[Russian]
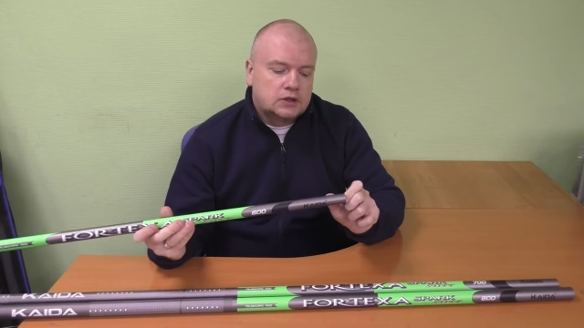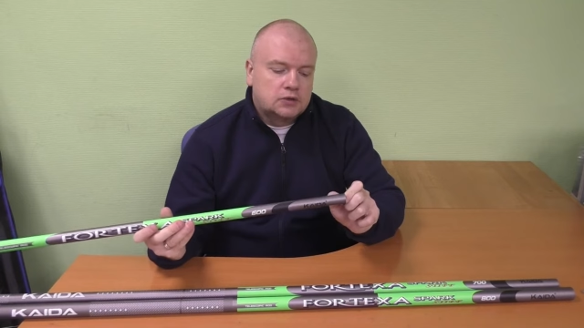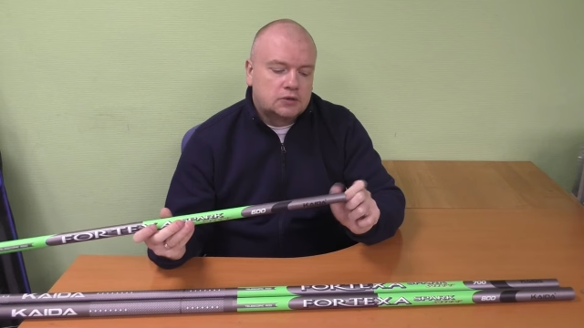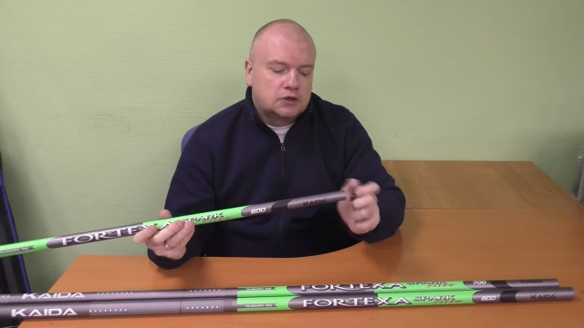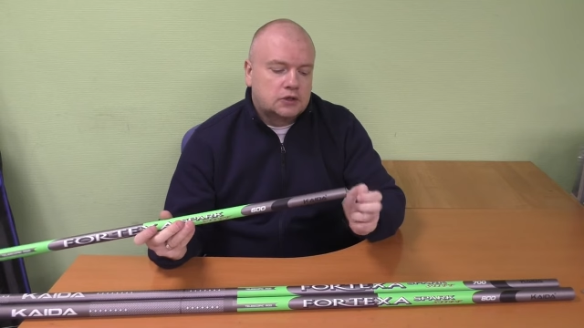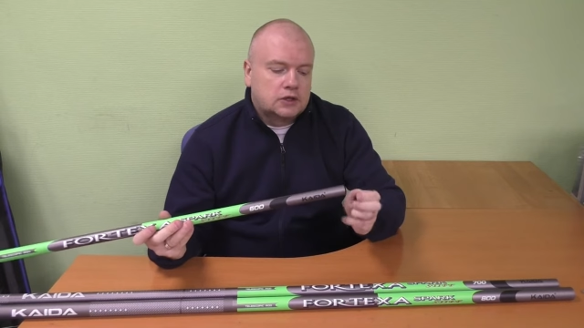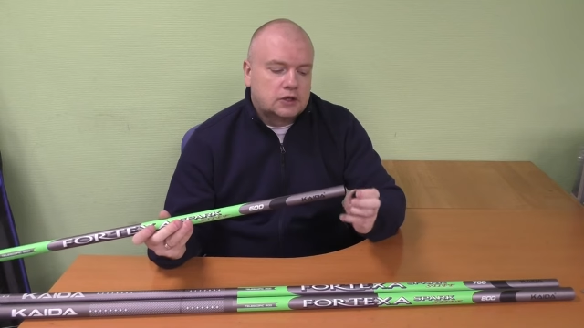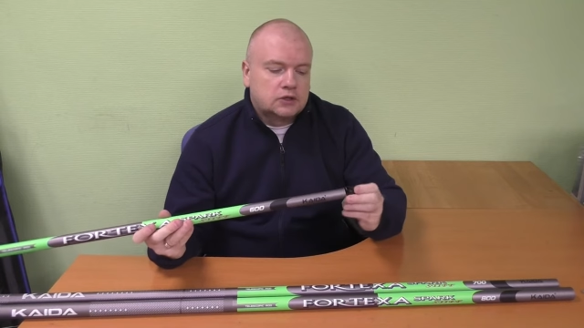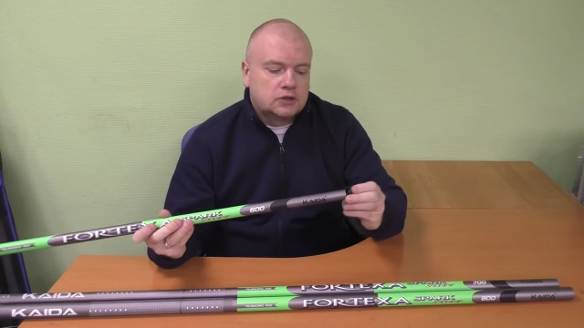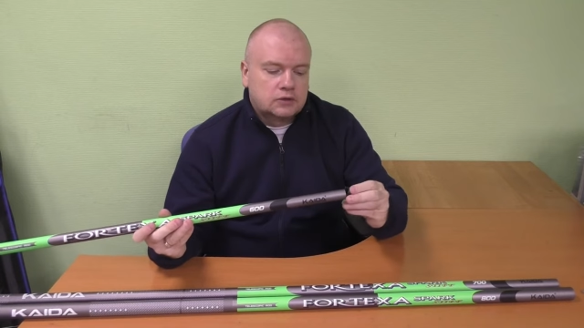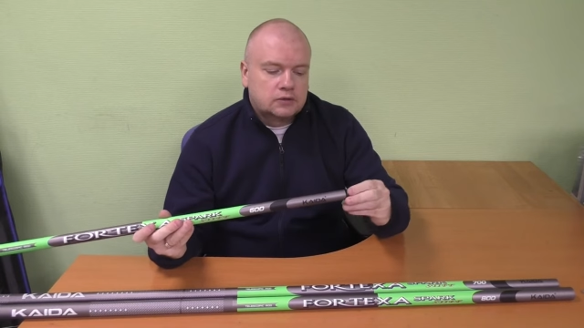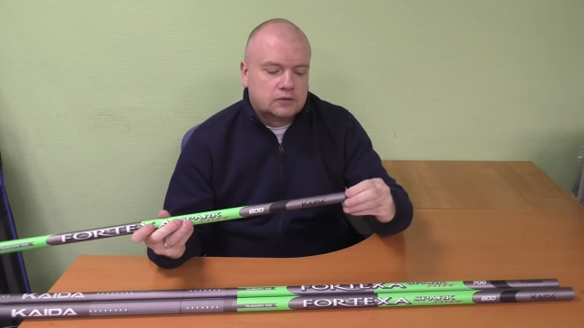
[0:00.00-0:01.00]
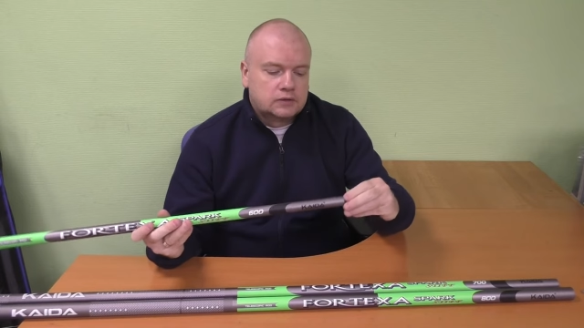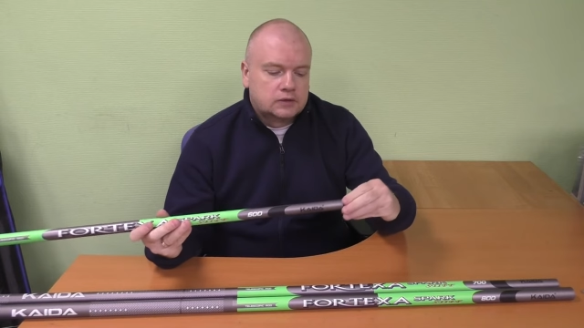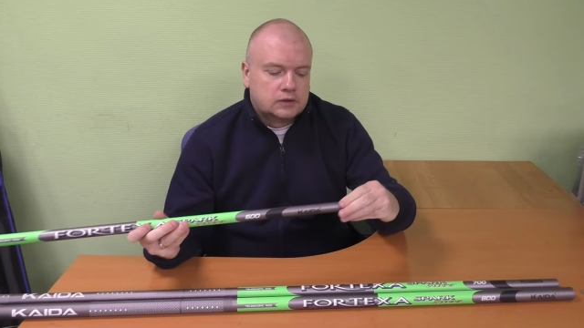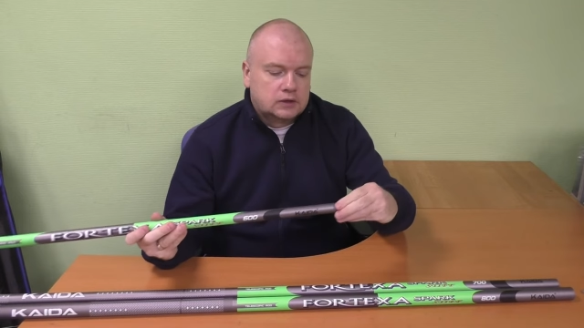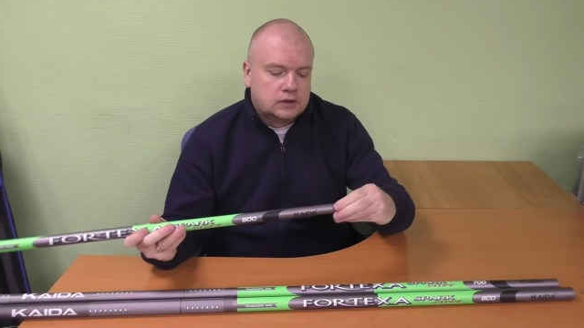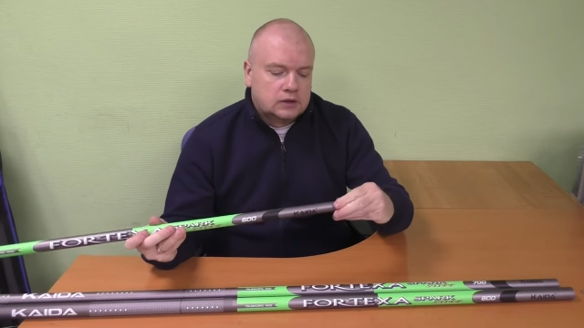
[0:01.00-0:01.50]
очень хорошо
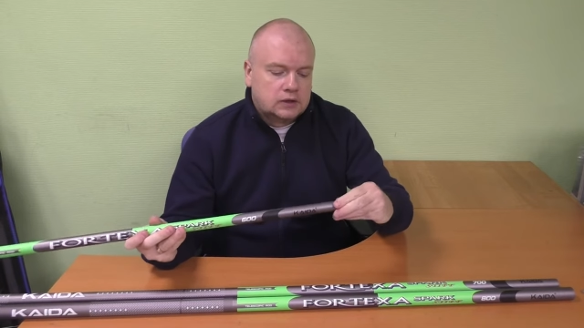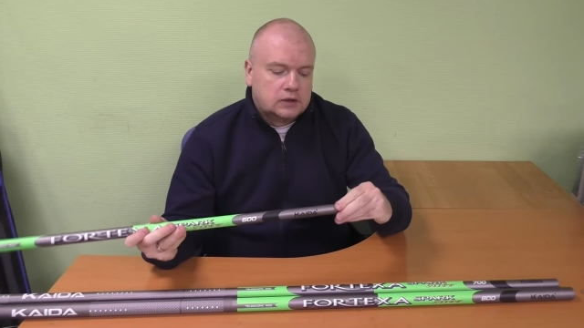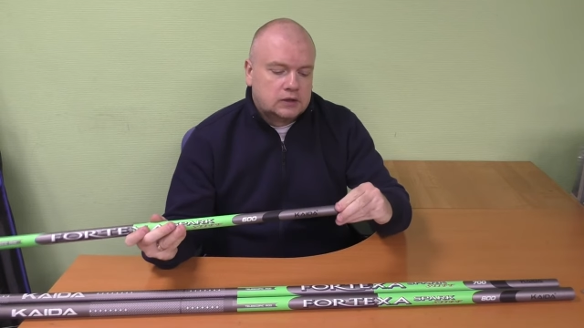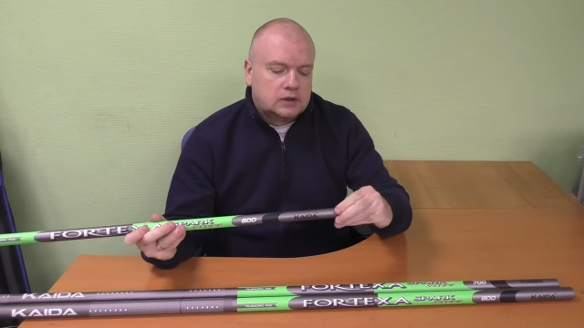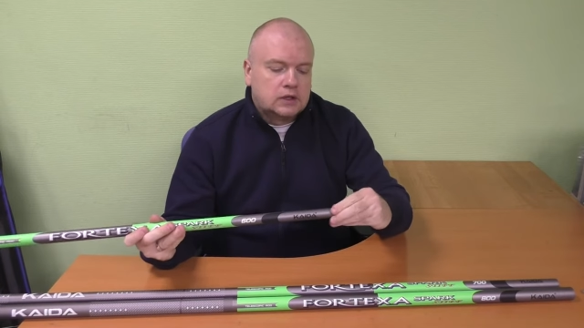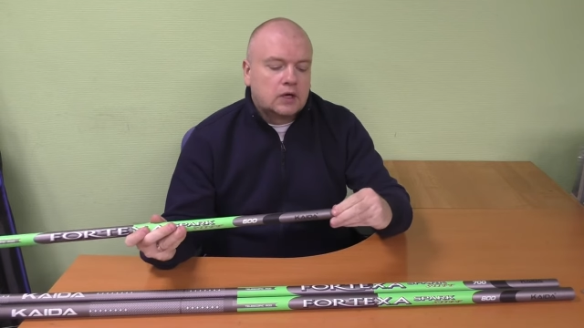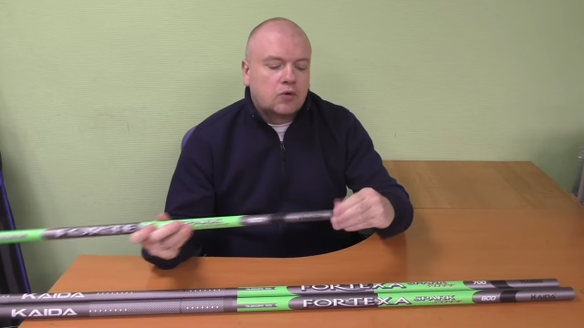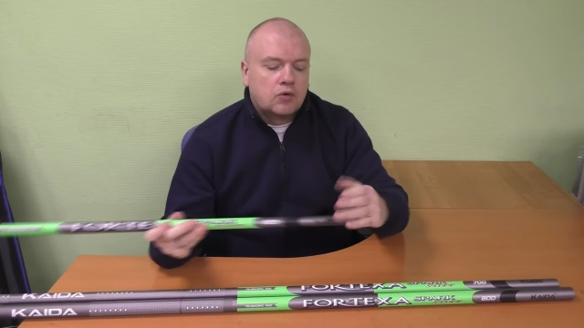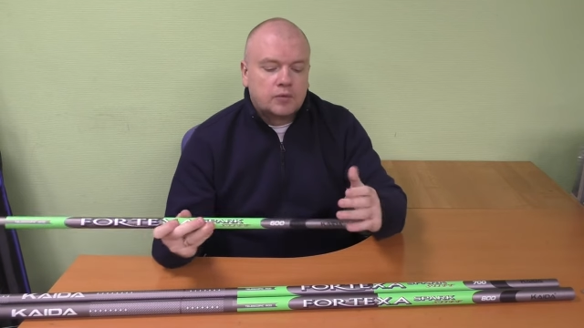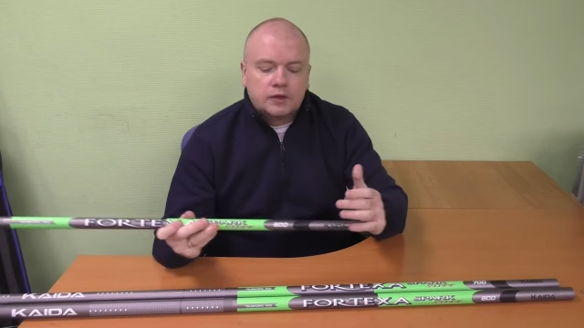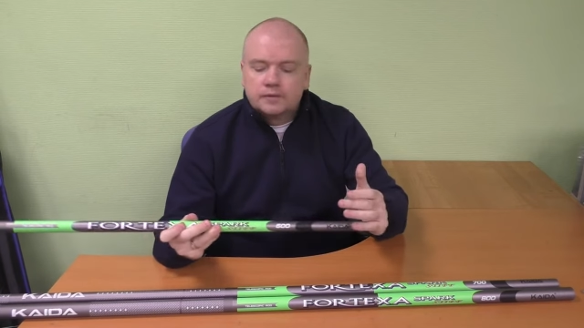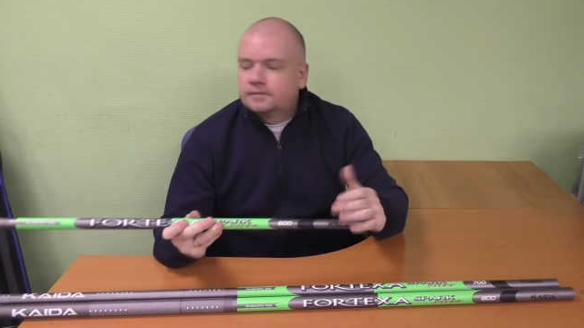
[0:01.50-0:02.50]
на комле.